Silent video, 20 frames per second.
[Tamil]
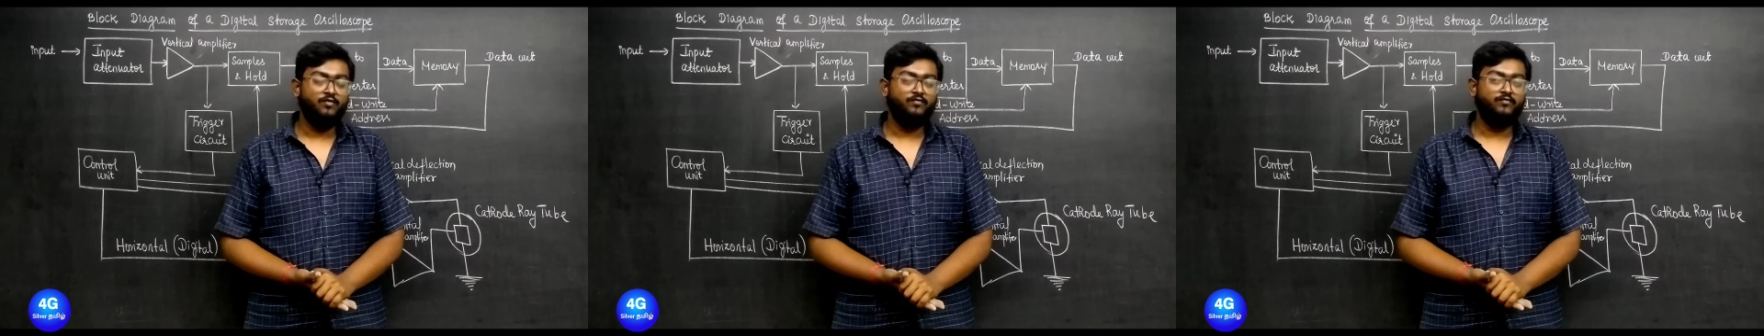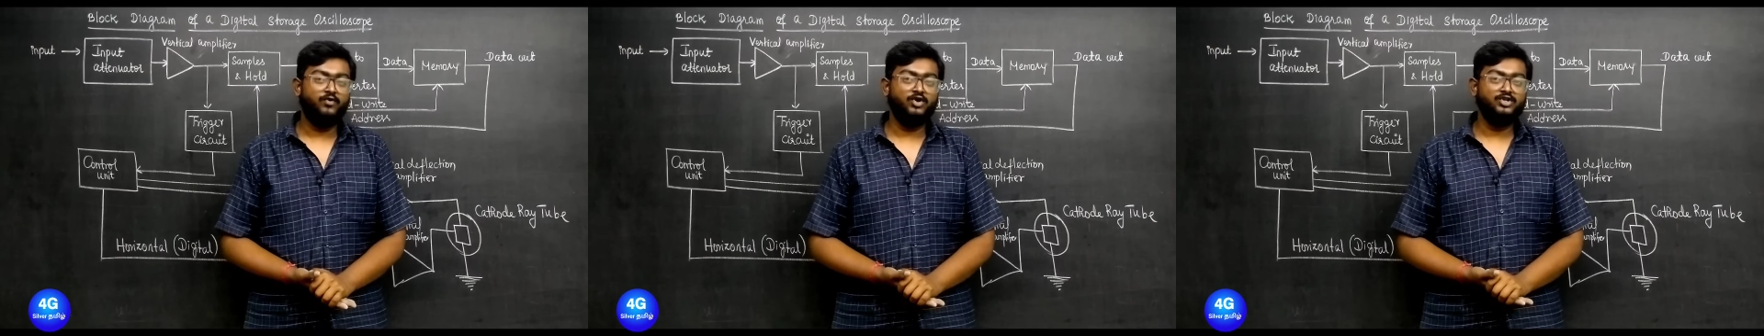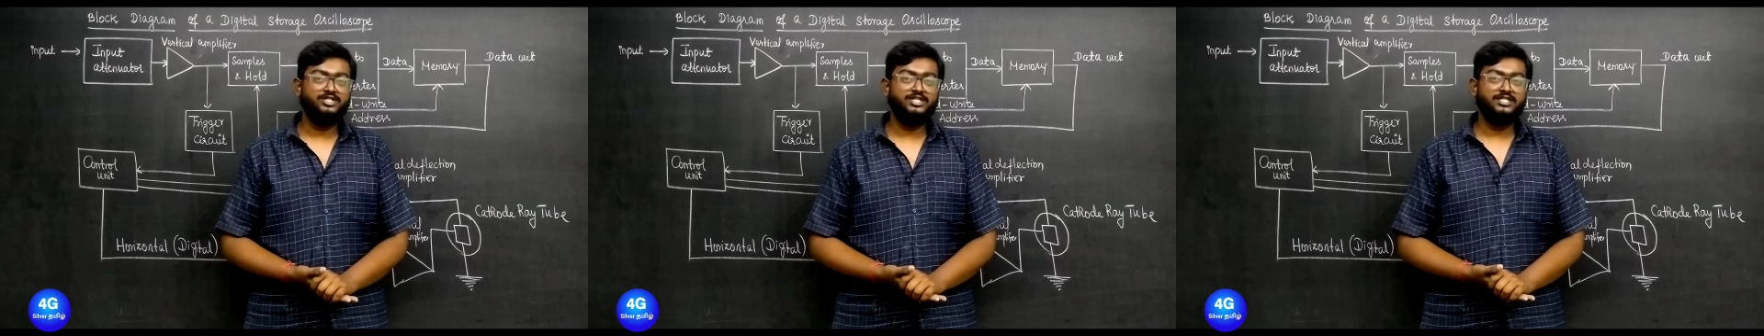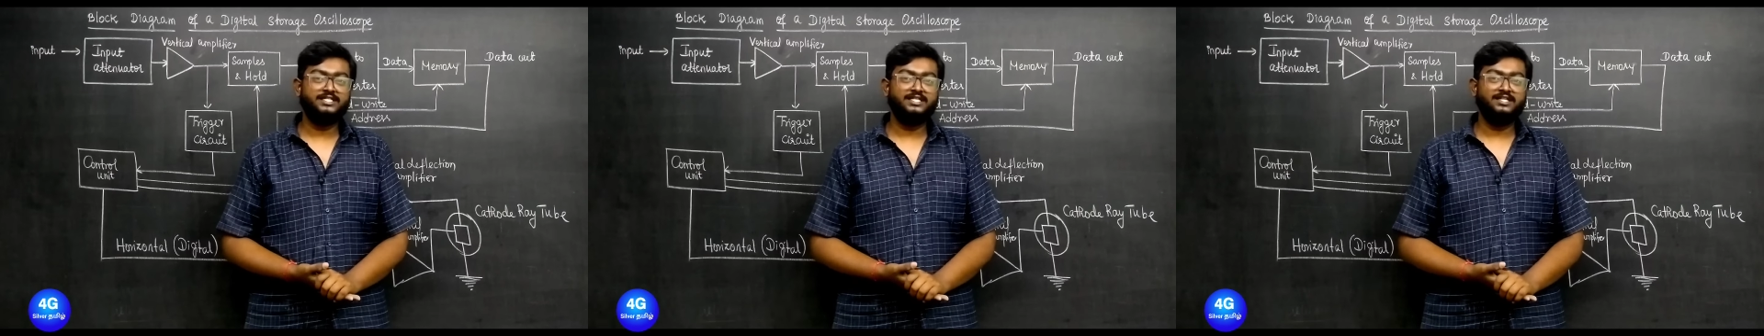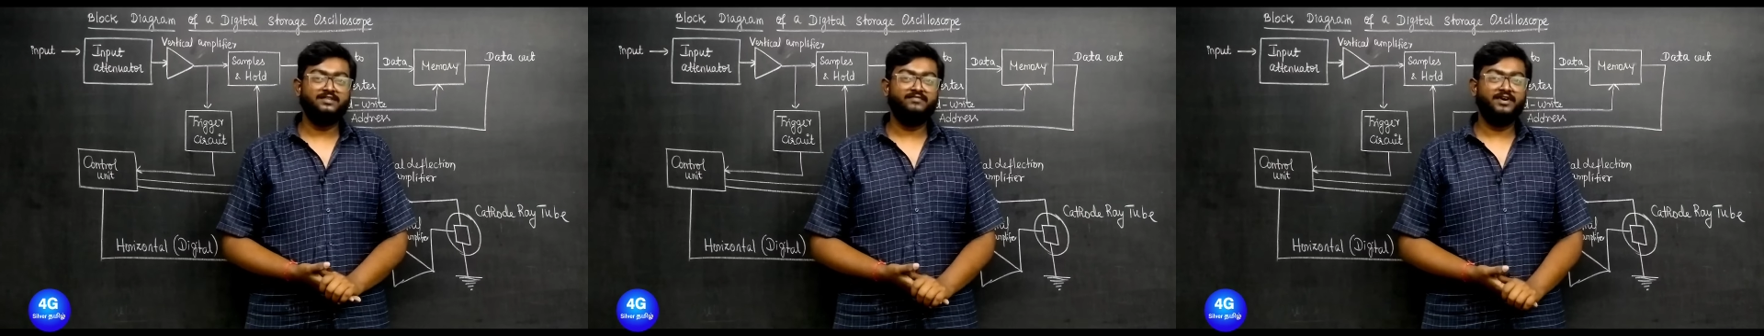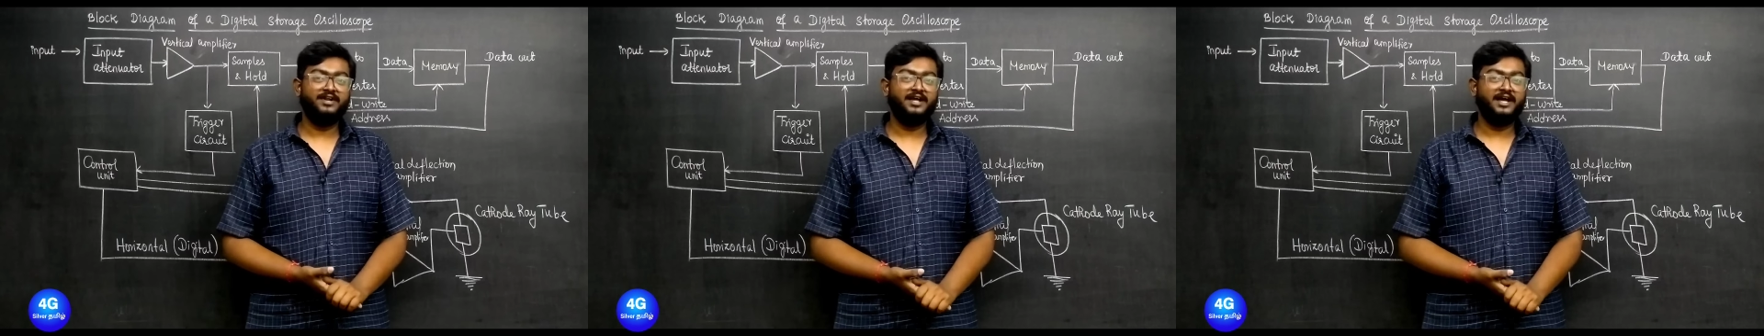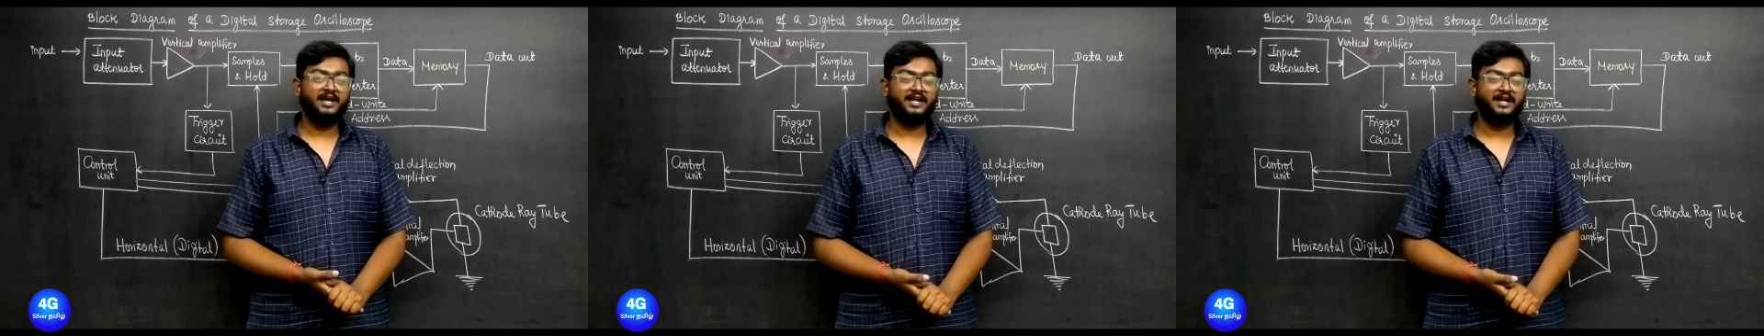ஃபோஜி
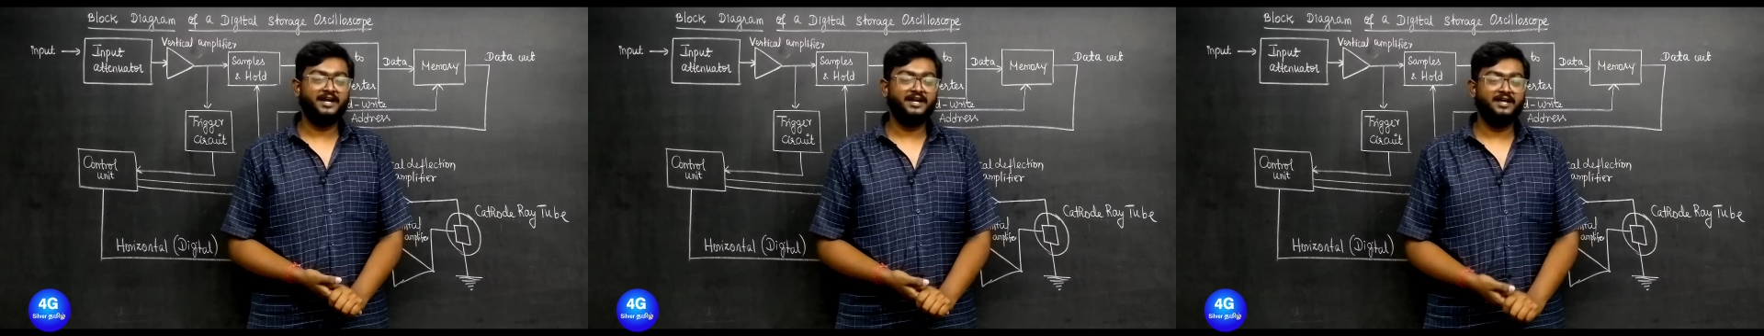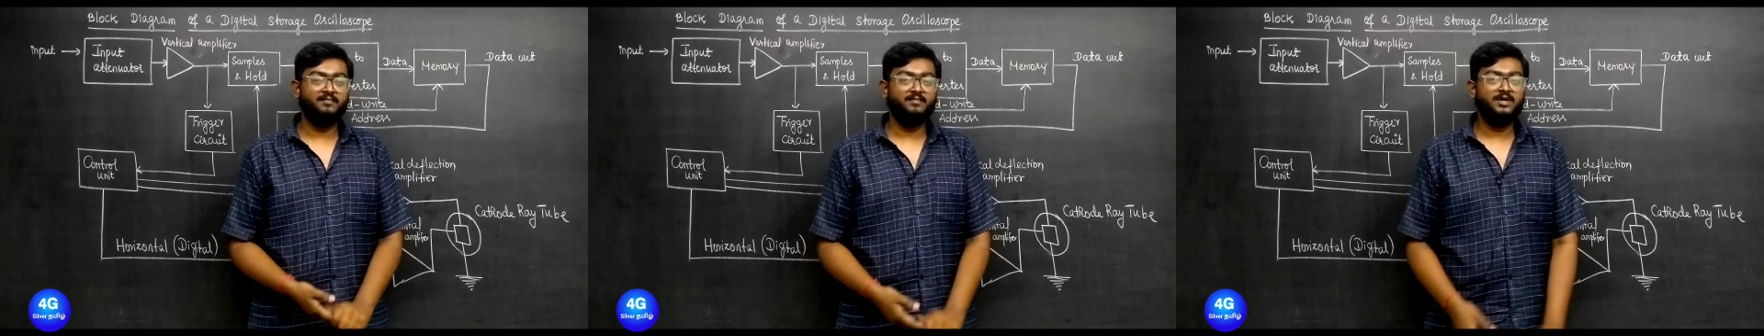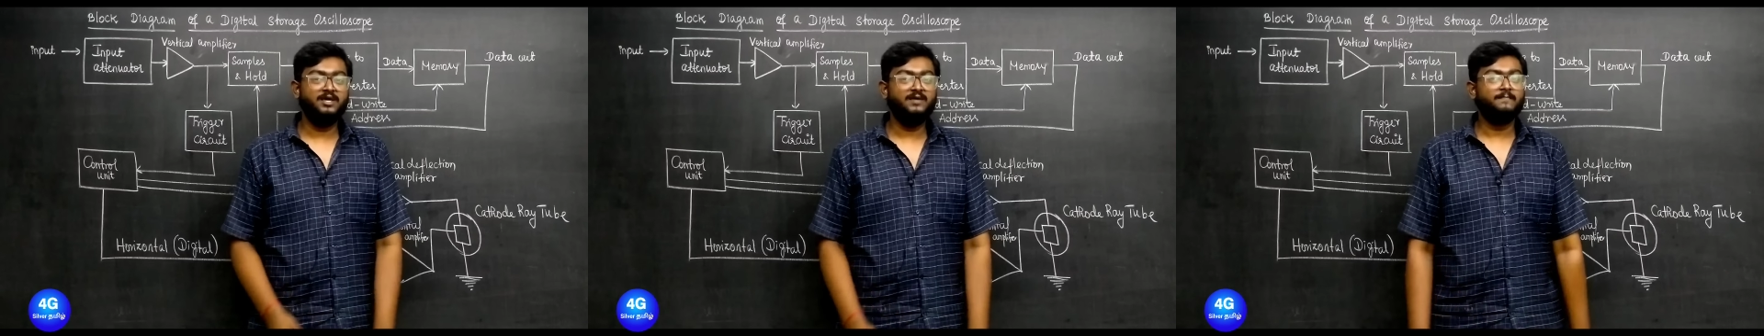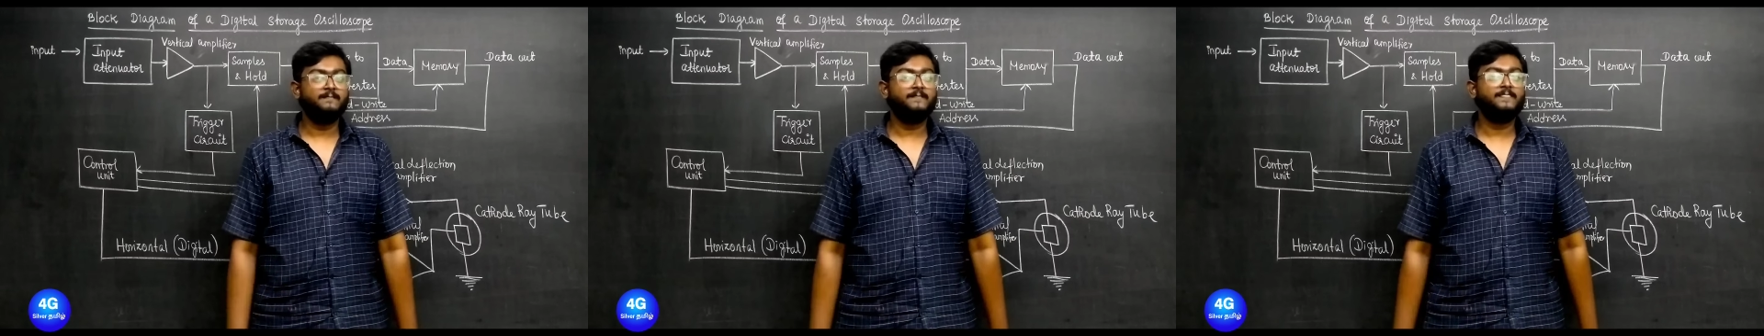சில்வர் அகாடமி